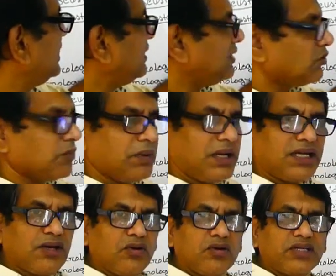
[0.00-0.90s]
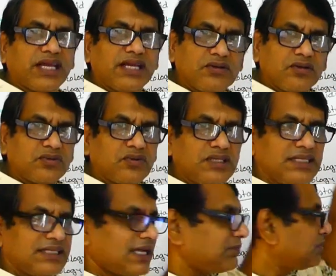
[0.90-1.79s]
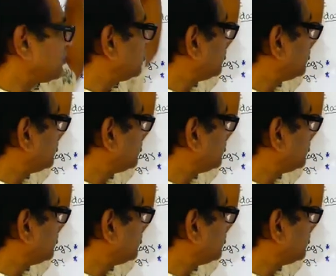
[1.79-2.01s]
দিয়ে এই হোপারটা হলো সেই যন্ত্র যে যার ভিতর